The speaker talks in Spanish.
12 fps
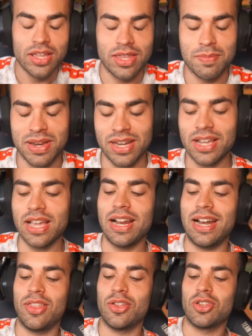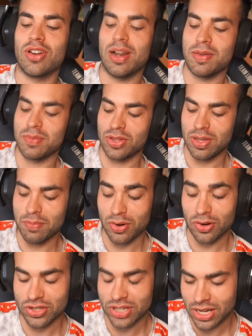¿Te imaginas que hagan las dos torres al mismo tiempo?
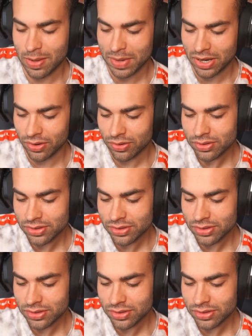No seré capaz, ¿no?